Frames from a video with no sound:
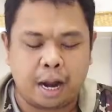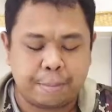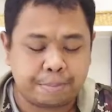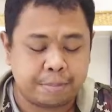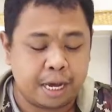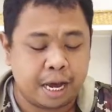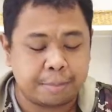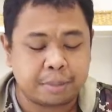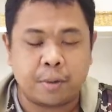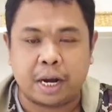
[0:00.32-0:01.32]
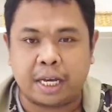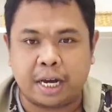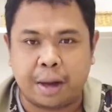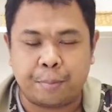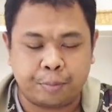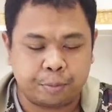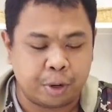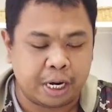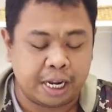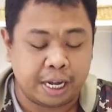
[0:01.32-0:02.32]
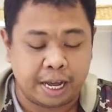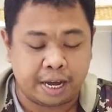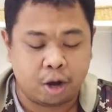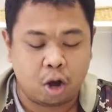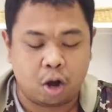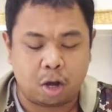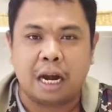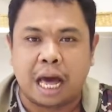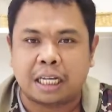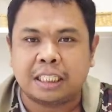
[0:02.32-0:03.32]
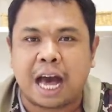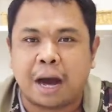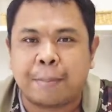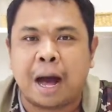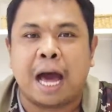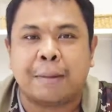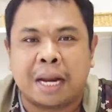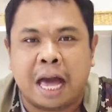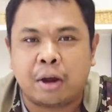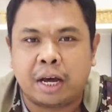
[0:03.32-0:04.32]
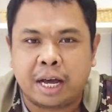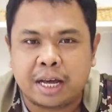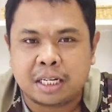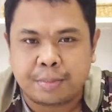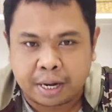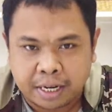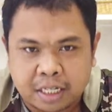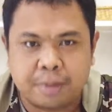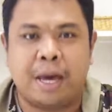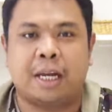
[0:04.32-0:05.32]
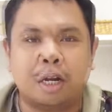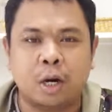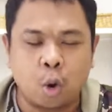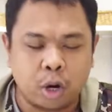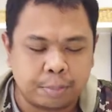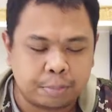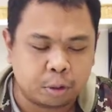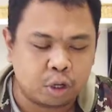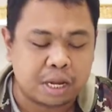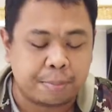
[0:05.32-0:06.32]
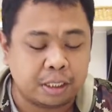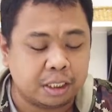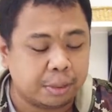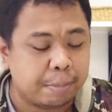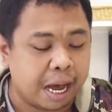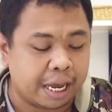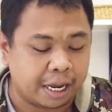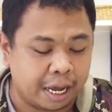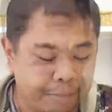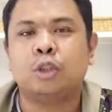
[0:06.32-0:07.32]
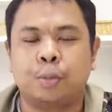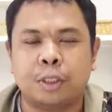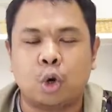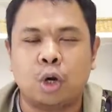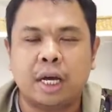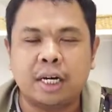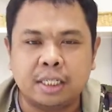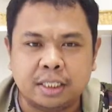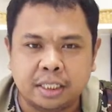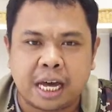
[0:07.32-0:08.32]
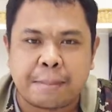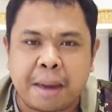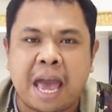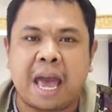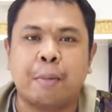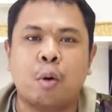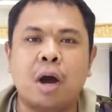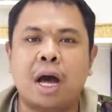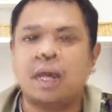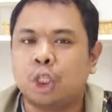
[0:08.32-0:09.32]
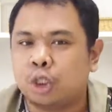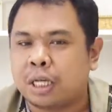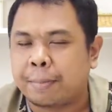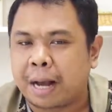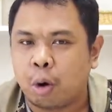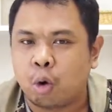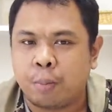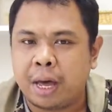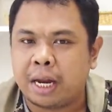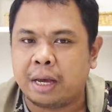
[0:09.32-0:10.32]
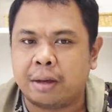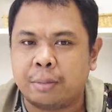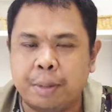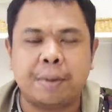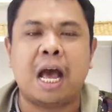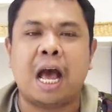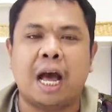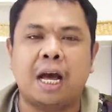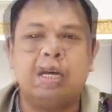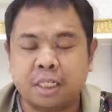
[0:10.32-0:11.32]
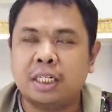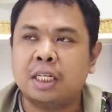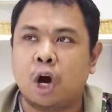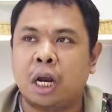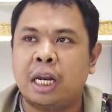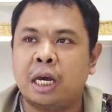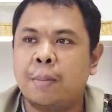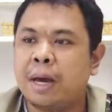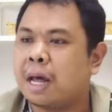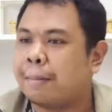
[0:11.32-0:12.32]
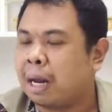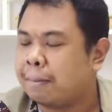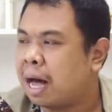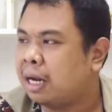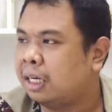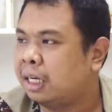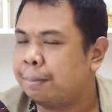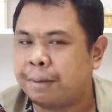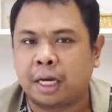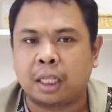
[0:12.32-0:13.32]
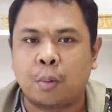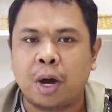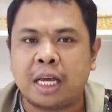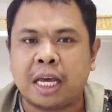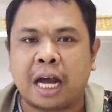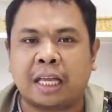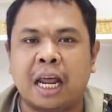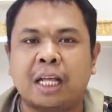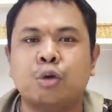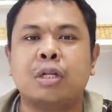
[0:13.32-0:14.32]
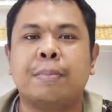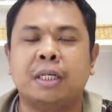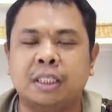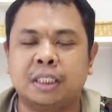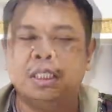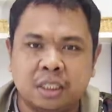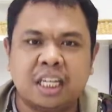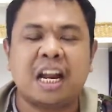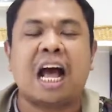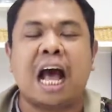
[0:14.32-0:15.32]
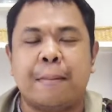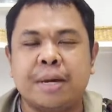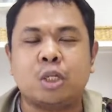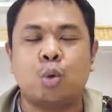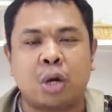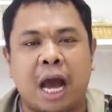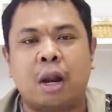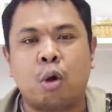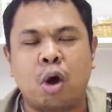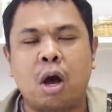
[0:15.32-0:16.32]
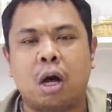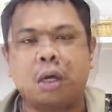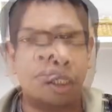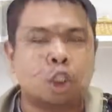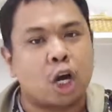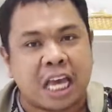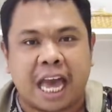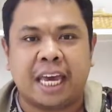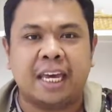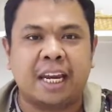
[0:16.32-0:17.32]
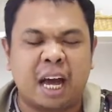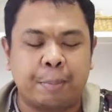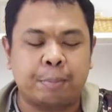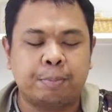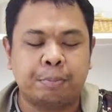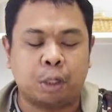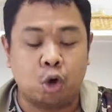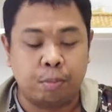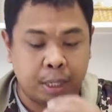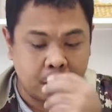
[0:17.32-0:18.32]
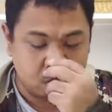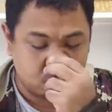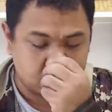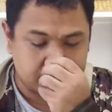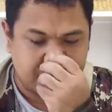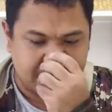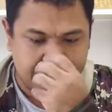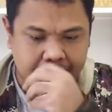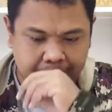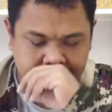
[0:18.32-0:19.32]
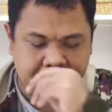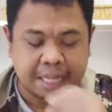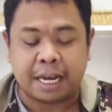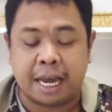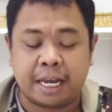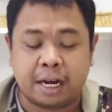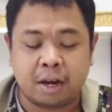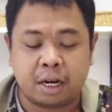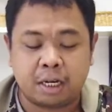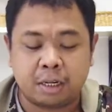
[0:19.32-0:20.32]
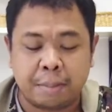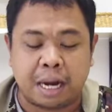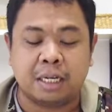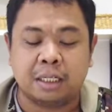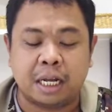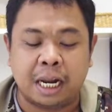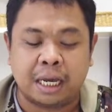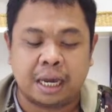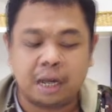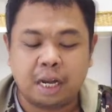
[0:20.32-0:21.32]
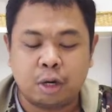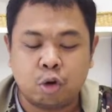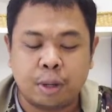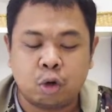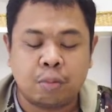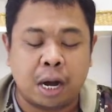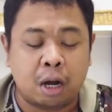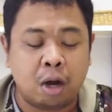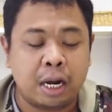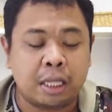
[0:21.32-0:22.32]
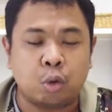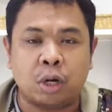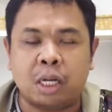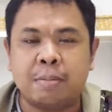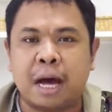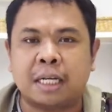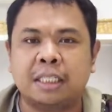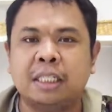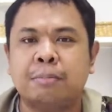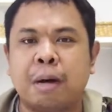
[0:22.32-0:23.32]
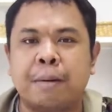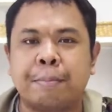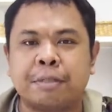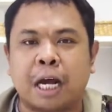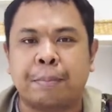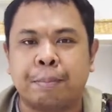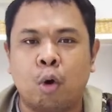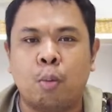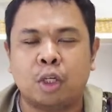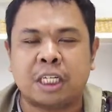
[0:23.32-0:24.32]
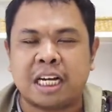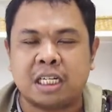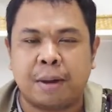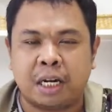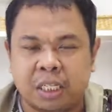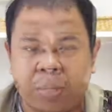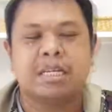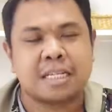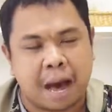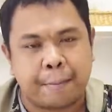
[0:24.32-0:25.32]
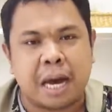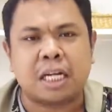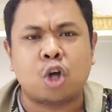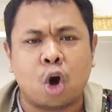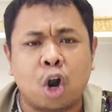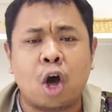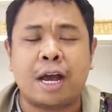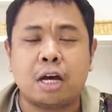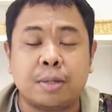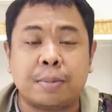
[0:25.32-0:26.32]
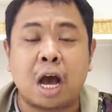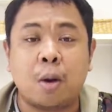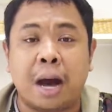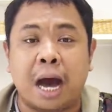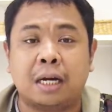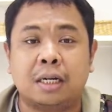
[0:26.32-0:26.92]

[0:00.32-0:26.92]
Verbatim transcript: ครับนะครับสวัสดีครับ วันนี้นะฮะก็หลังจากผ่านไปแล้วนะฮะ11เดือน11โดนโทรศัพท์มือถือไปนะครับจุดประสงค์เลยก็คือซื้อให้แม่ เพราะว่าโทรศัพท์เก่าของแม่เนี่ยมีปัญหาซึ่งก่อนหน้านี้ก็ไม่ได้ทำกันบ้านเลย เพียงแต่ว่าอยากจะได้โทรศัพท์มือถือ ซึ่งราคาไม่สูงนักแล้วก็จอใหญ่นะครับเหมือนคนมีอายุใช้แม่ใช้เนี่ยก็แบตอึดอะไรเงี้ยก็เลยดูไปดูมา แล้วก็ได้ตัวนี้มาซึ่งมันจัดโปรโมชั่น11เดือน11 3,299 บาท